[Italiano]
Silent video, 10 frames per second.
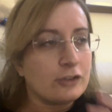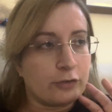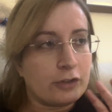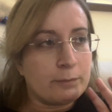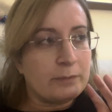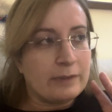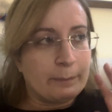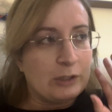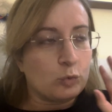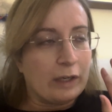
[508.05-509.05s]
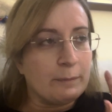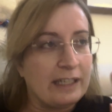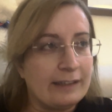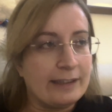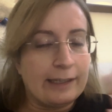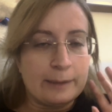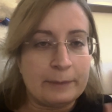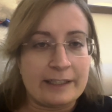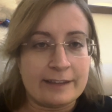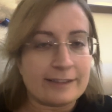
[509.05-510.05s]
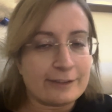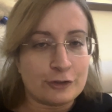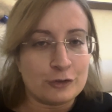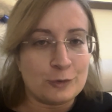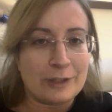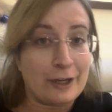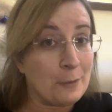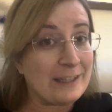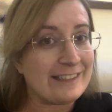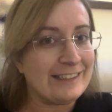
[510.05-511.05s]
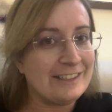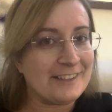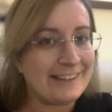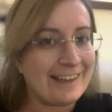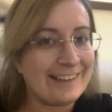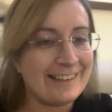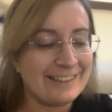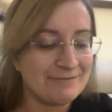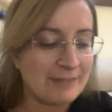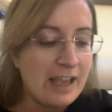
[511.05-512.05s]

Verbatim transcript: Dovrò abituarmi all'idea perché se sono una nomade digitale,